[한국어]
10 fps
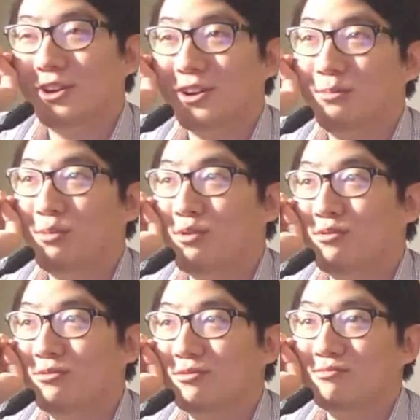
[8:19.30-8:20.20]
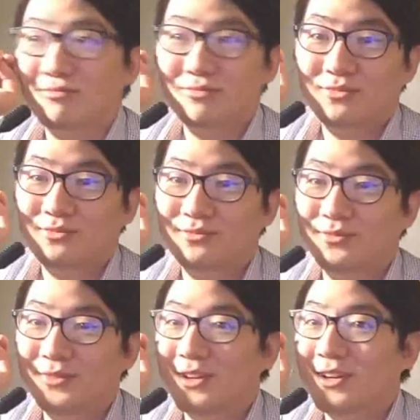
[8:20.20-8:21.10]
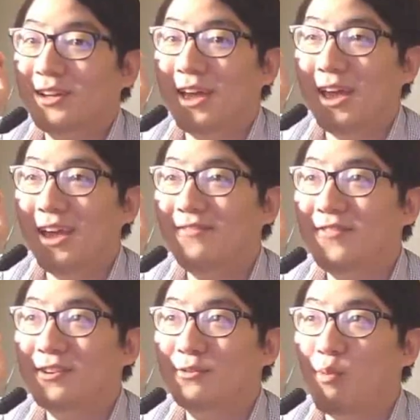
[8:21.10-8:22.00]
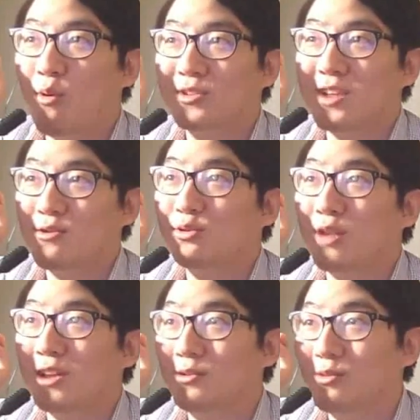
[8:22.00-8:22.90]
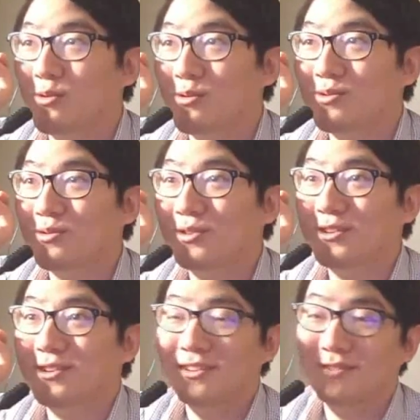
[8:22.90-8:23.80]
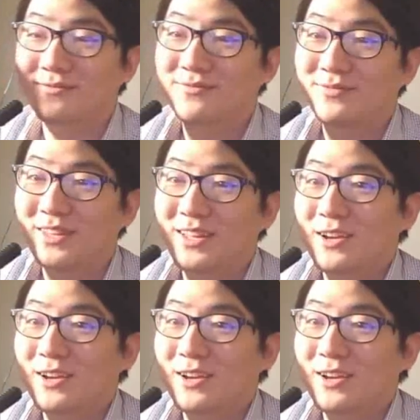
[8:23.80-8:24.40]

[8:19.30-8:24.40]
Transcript: 제가 뭐 음, AV를 보고 산 것도 아니고 음,